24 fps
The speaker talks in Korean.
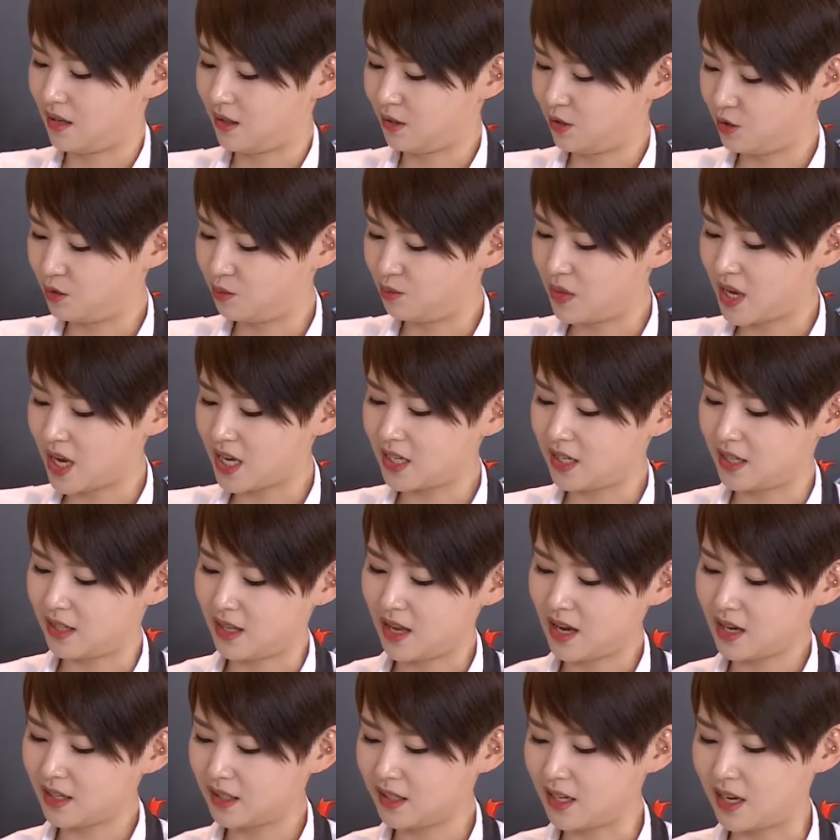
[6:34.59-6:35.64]
준비하실 때
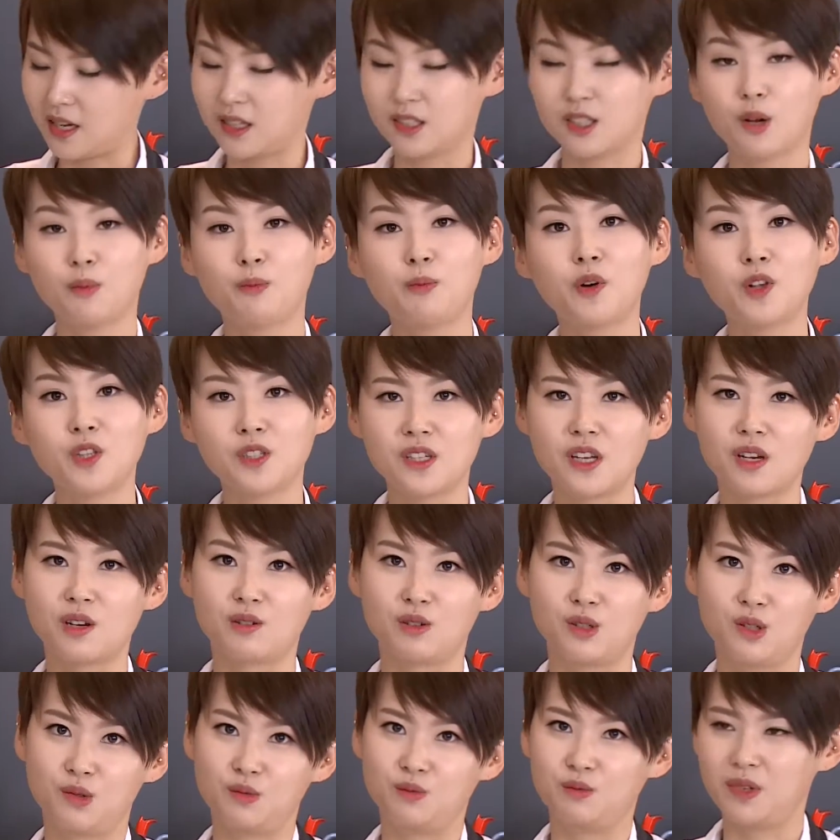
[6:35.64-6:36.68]
항상 첫 번째로
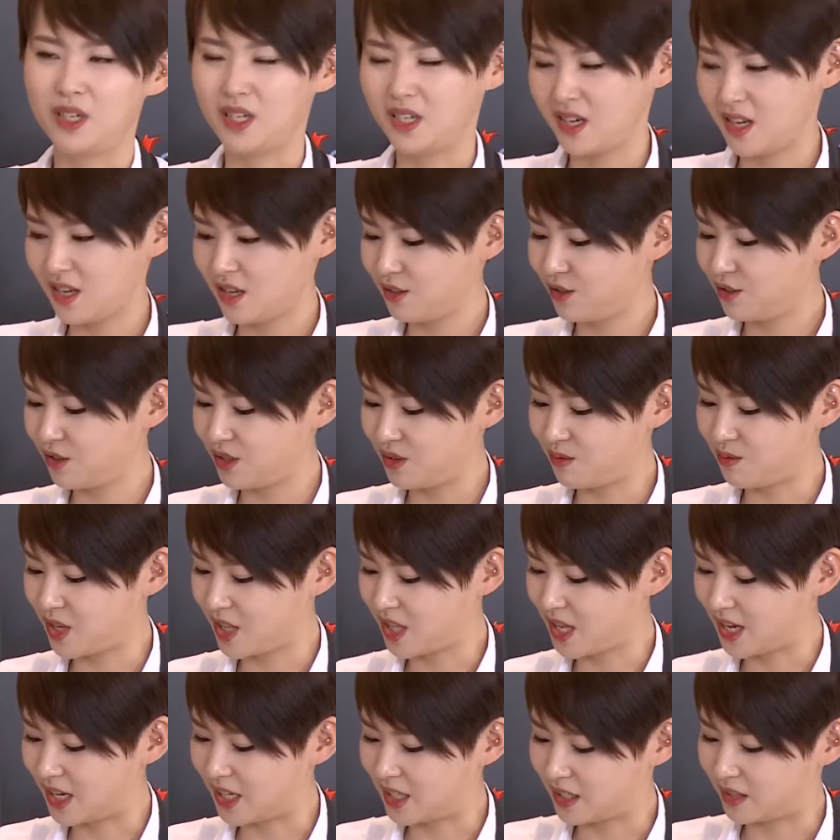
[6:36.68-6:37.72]
준비를 해주시면
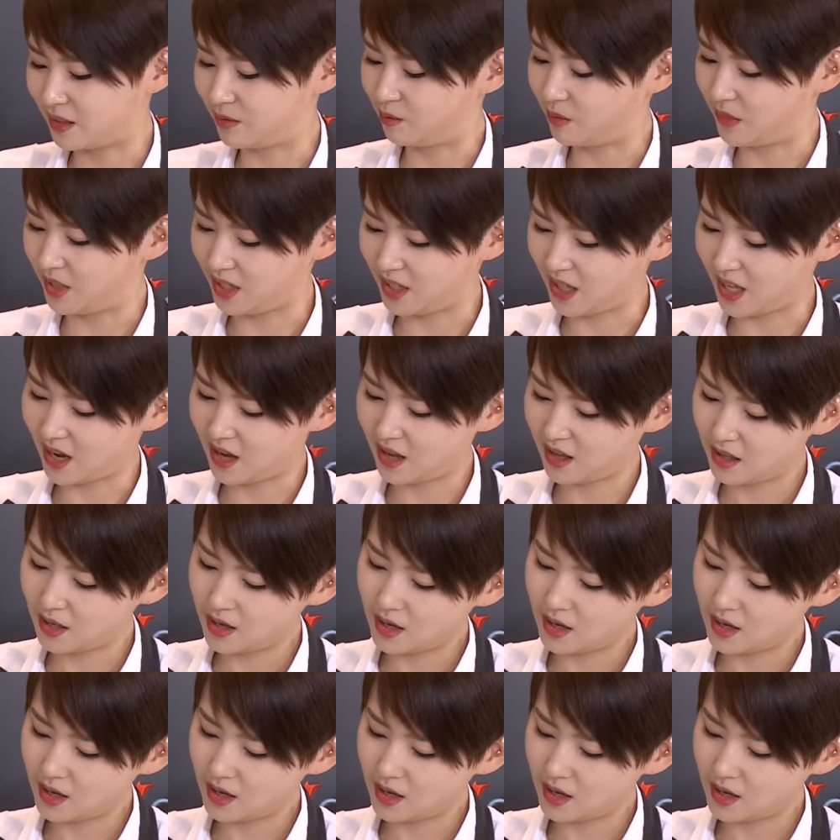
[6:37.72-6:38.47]
되겠습니다.